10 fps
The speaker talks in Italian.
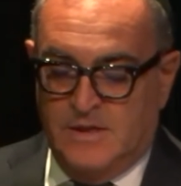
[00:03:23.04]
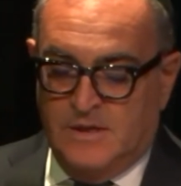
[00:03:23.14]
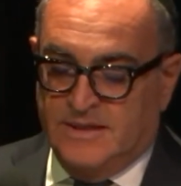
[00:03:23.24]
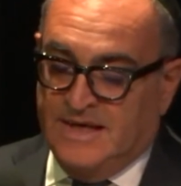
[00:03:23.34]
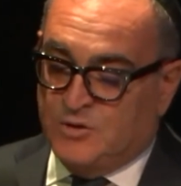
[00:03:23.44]

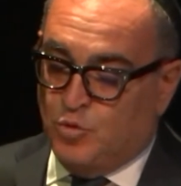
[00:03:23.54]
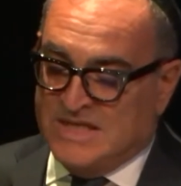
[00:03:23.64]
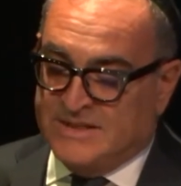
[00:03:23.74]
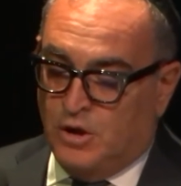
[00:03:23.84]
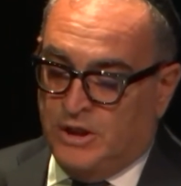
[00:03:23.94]
Nella
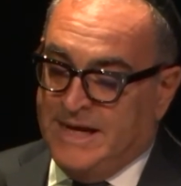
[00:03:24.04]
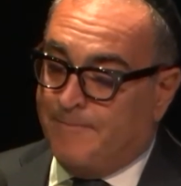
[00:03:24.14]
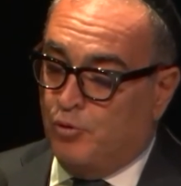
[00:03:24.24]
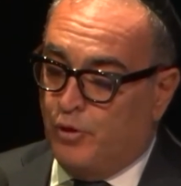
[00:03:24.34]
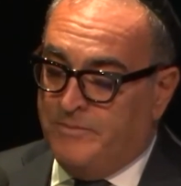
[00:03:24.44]
sua storia
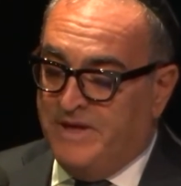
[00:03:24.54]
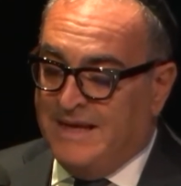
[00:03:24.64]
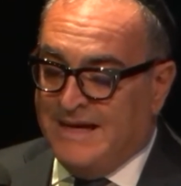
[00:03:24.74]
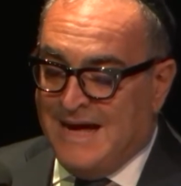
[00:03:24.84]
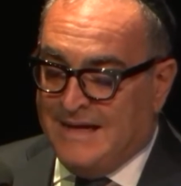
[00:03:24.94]

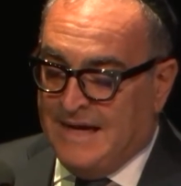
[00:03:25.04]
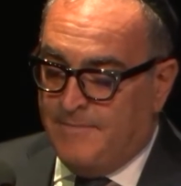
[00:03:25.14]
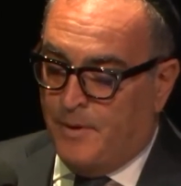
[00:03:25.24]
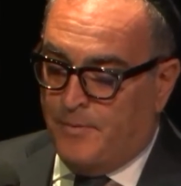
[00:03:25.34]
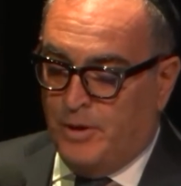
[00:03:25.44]
plurimillenaria
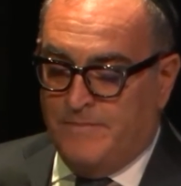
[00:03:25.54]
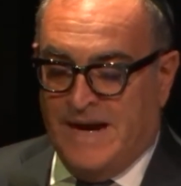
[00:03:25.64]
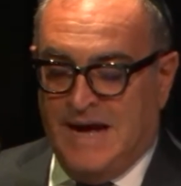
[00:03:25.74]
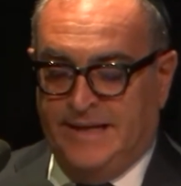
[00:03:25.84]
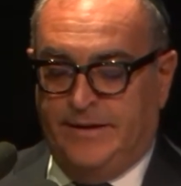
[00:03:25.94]
il popolo
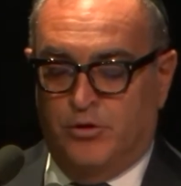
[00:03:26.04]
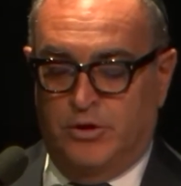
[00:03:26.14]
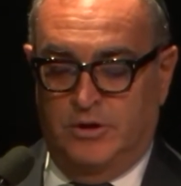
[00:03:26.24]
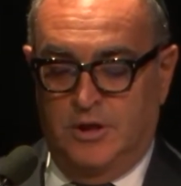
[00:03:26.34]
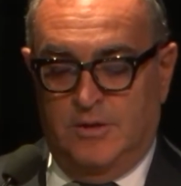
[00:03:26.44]
ebraico,